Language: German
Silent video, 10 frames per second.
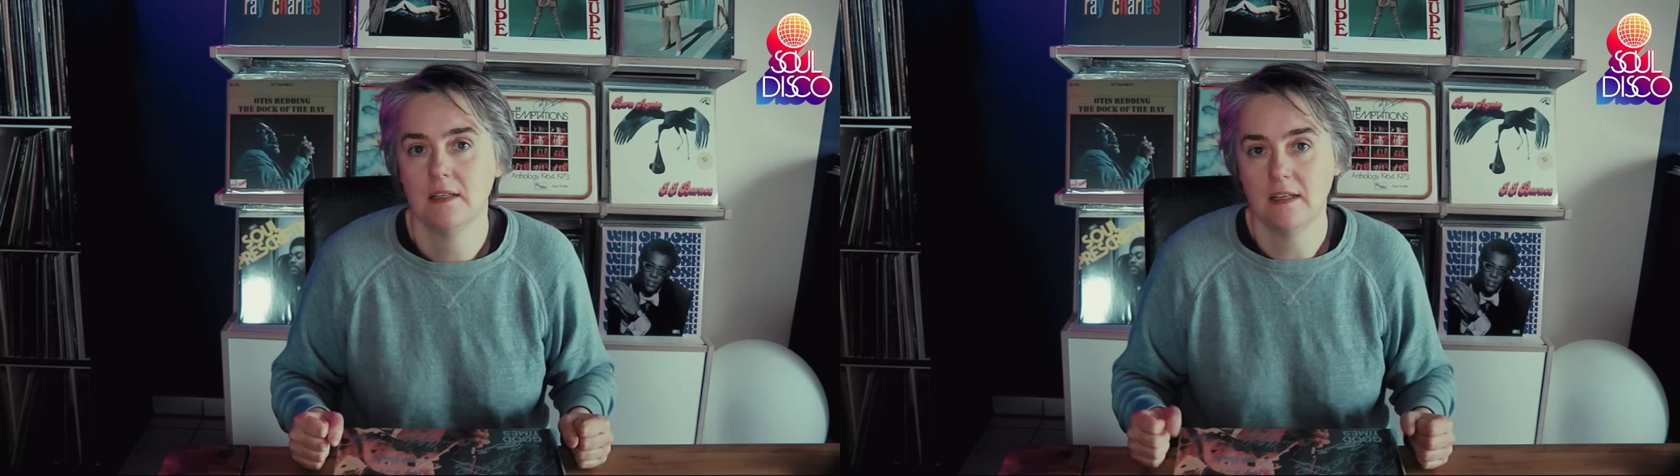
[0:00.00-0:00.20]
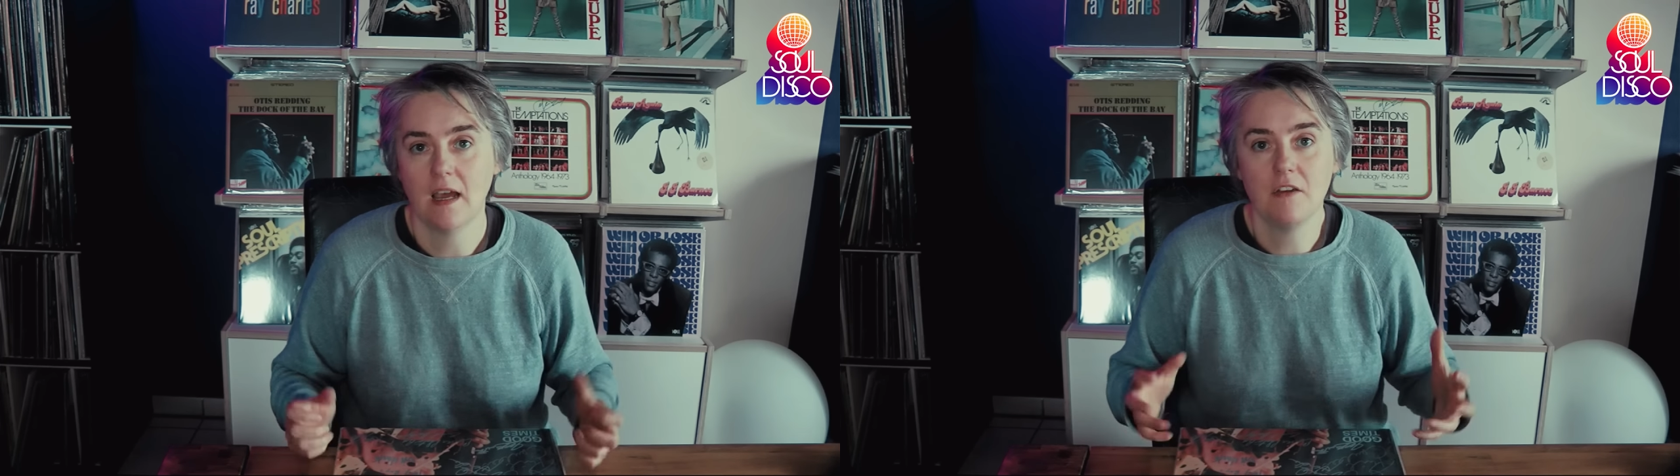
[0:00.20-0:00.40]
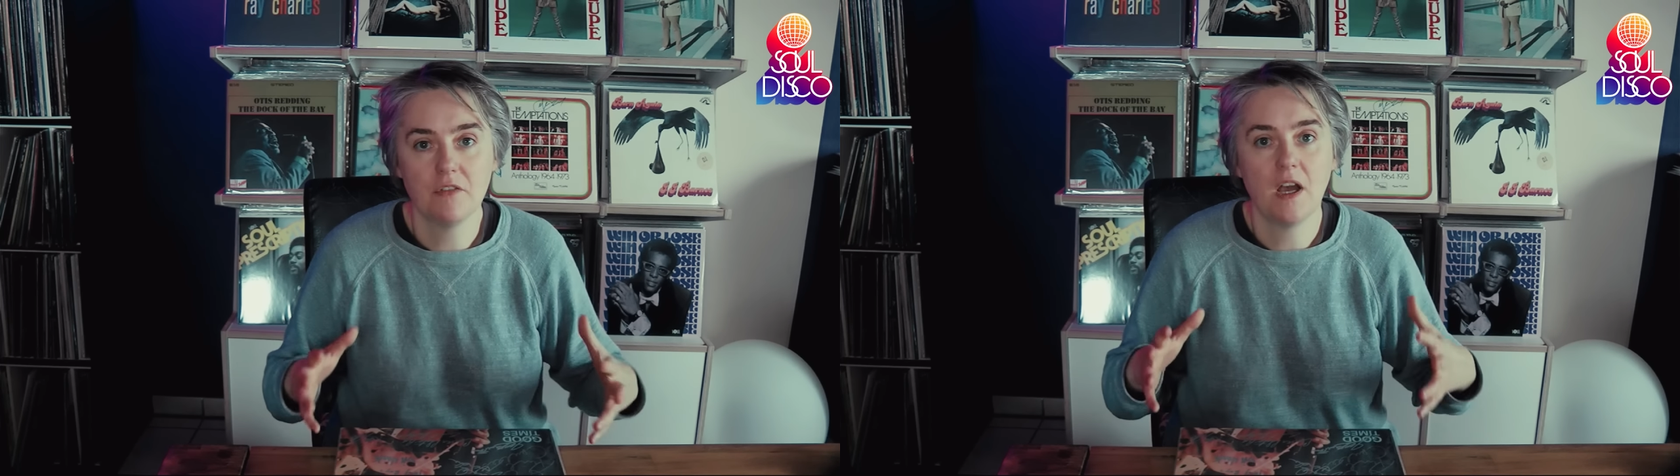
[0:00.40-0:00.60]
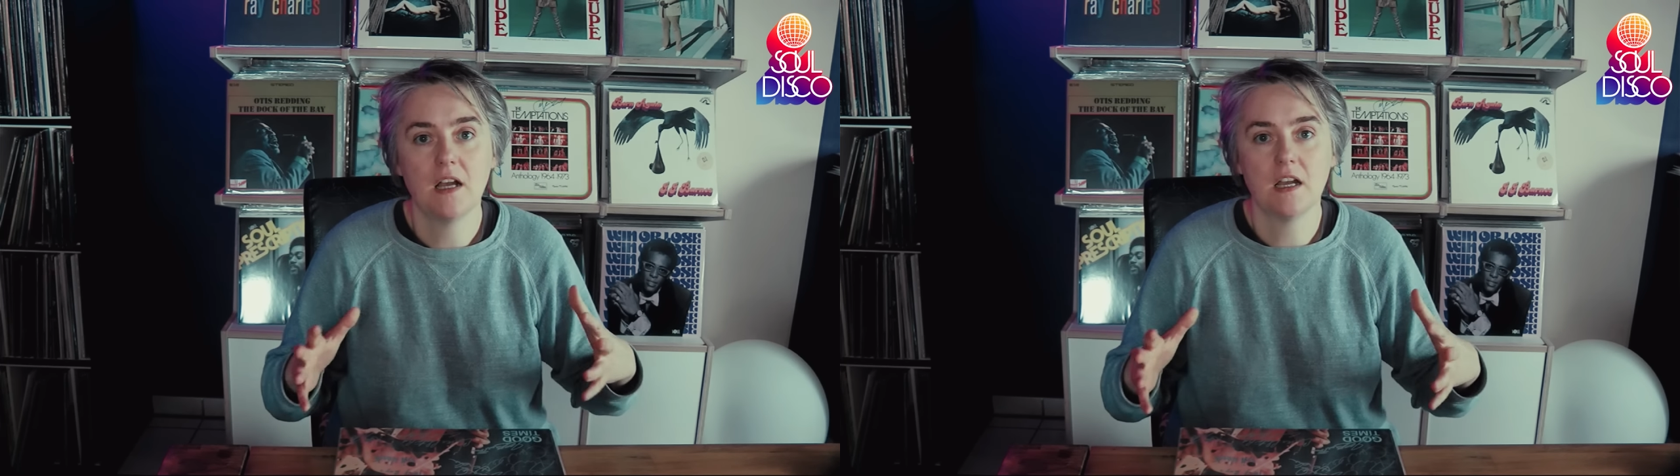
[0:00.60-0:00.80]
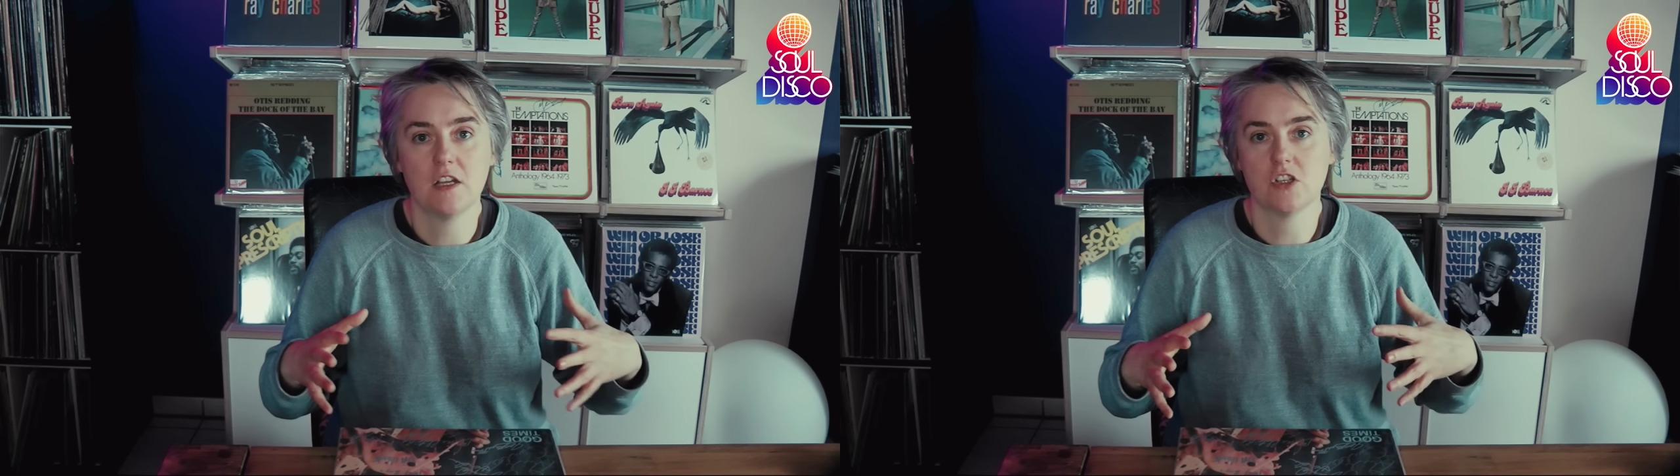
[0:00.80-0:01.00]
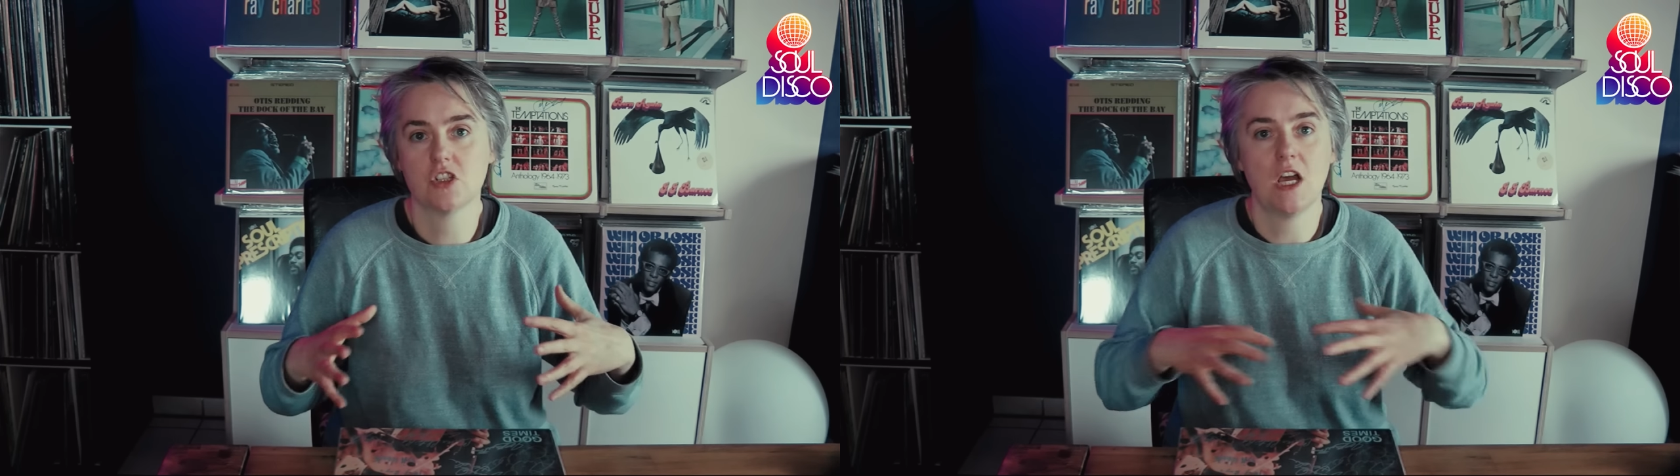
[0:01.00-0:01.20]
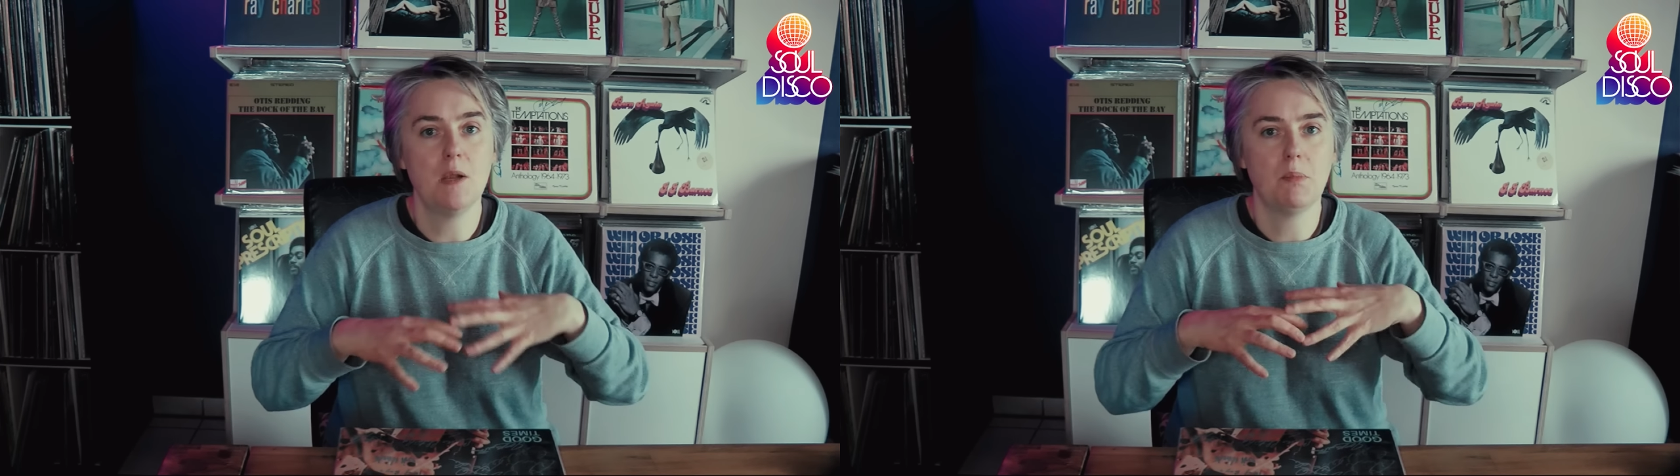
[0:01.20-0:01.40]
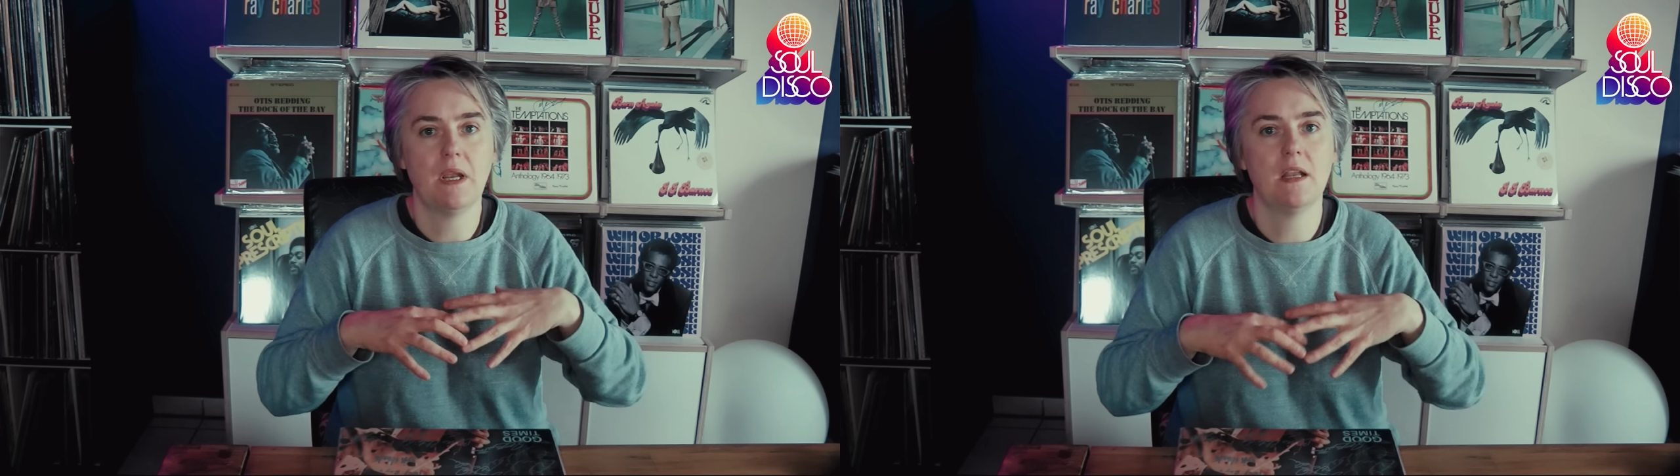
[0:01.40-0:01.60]
Die Nachfrage an
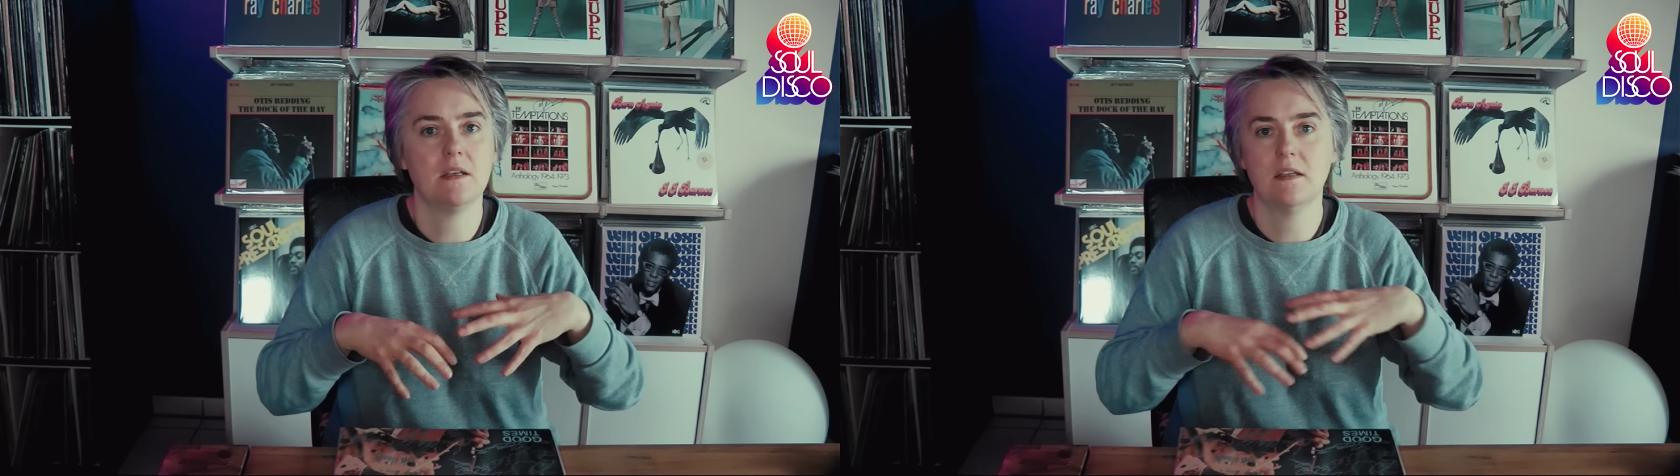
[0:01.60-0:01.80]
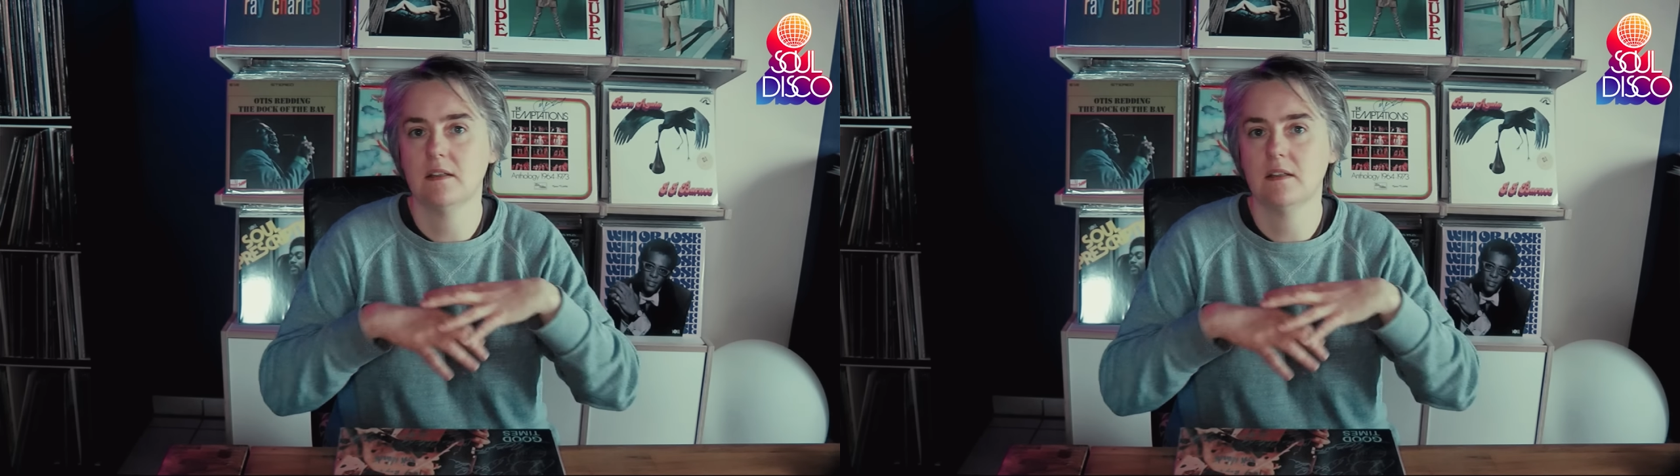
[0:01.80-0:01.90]
Schallplatten